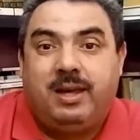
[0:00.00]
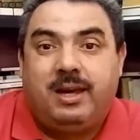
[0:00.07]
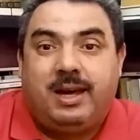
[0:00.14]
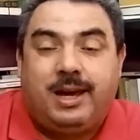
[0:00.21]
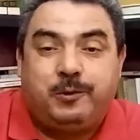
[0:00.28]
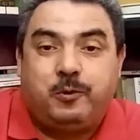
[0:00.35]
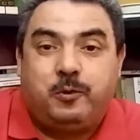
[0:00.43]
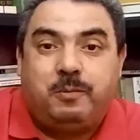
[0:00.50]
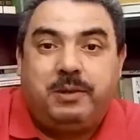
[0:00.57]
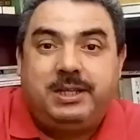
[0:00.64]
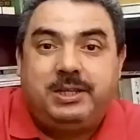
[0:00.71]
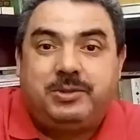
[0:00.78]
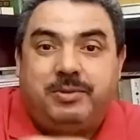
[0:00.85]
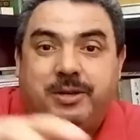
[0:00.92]
هادو هما
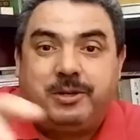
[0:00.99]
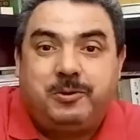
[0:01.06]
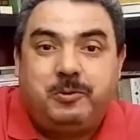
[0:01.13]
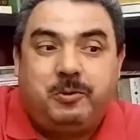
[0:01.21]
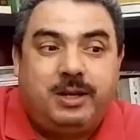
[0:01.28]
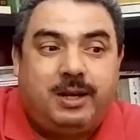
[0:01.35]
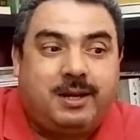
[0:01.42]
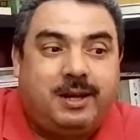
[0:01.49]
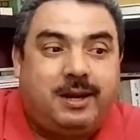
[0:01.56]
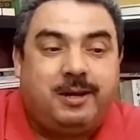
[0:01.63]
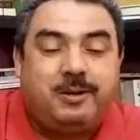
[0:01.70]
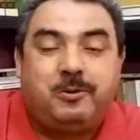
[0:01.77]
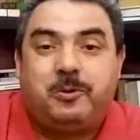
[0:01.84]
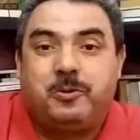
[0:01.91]
اللي تفركتوا على
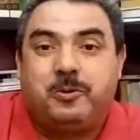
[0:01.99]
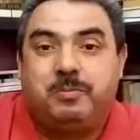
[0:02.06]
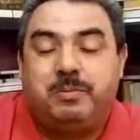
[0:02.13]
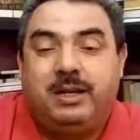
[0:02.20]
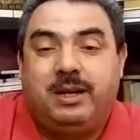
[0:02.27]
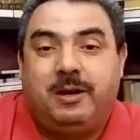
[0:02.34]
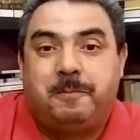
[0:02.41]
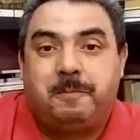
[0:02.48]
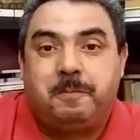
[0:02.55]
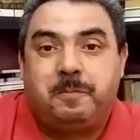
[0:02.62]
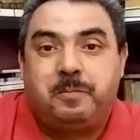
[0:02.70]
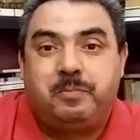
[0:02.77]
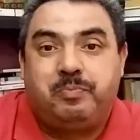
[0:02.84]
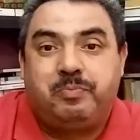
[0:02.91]
القاره الاوروبيه
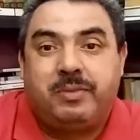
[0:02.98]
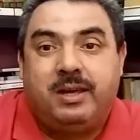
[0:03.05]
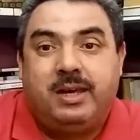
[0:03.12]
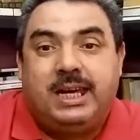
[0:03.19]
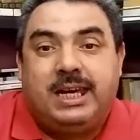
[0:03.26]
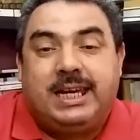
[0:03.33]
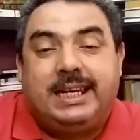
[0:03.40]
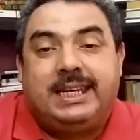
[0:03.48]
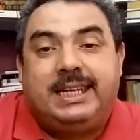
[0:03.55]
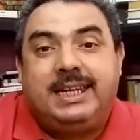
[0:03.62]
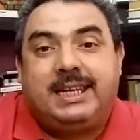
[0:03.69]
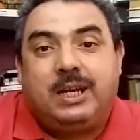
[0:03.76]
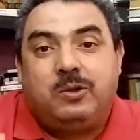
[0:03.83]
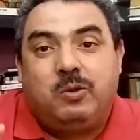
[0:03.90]

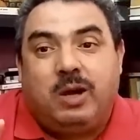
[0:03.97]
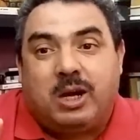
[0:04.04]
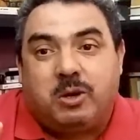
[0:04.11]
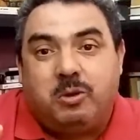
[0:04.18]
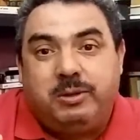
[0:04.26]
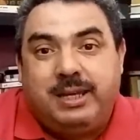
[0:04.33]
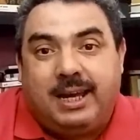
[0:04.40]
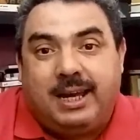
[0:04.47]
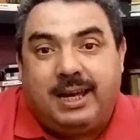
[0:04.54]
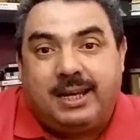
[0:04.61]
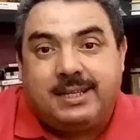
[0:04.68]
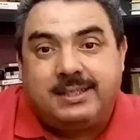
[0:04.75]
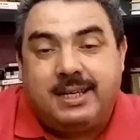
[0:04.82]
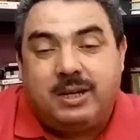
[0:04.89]
اللي كانوا اقوياء
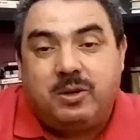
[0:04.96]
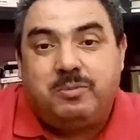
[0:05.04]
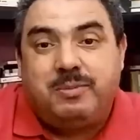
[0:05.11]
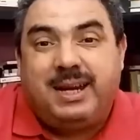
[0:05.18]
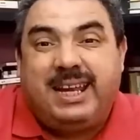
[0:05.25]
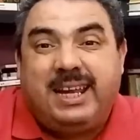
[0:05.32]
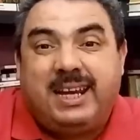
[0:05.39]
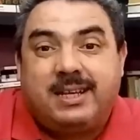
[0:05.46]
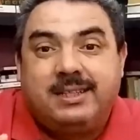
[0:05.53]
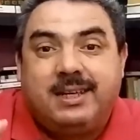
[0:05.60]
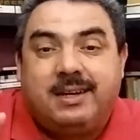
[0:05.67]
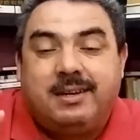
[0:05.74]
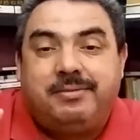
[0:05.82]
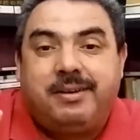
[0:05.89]
اكثر هما العرق
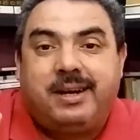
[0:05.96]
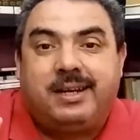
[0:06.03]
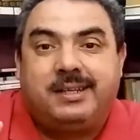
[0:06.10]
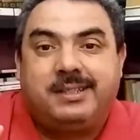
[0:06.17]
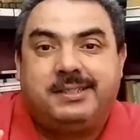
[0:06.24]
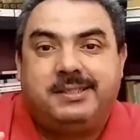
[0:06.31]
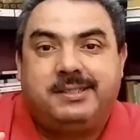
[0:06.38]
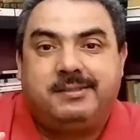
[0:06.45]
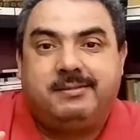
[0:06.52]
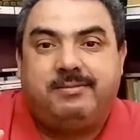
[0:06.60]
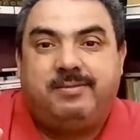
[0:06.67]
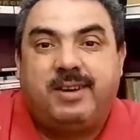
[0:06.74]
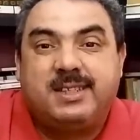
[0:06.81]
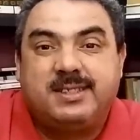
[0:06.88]
ديال الفرانكس
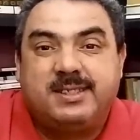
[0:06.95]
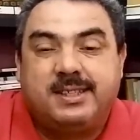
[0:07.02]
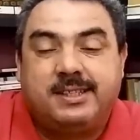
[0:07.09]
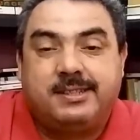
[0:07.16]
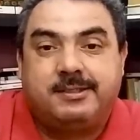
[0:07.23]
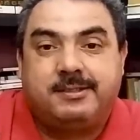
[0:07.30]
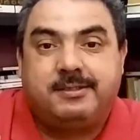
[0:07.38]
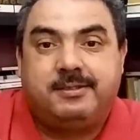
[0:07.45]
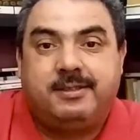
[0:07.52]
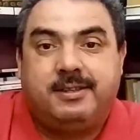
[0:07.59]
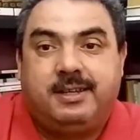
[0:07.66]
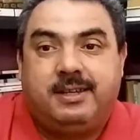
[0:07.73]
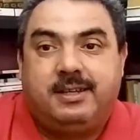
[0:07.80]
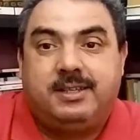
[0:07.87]
فرانسيس
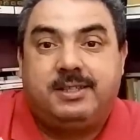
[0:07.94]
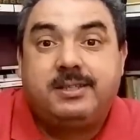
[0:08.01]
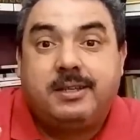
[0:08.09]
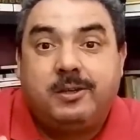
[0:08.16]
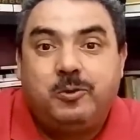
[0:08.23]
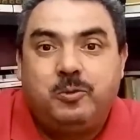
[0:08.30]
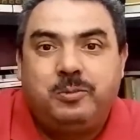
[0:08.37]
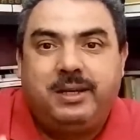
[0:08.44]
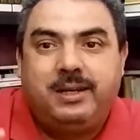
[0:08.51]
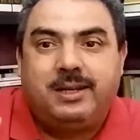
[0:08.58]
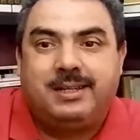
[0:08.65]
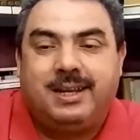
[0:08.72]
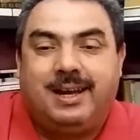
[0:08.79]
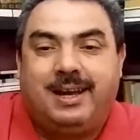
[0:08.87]
سكنوا
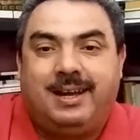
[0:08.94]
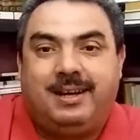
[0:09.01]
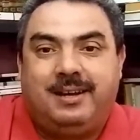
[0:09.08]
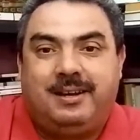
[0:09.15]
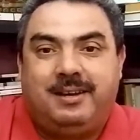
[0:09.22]
بلاد الغال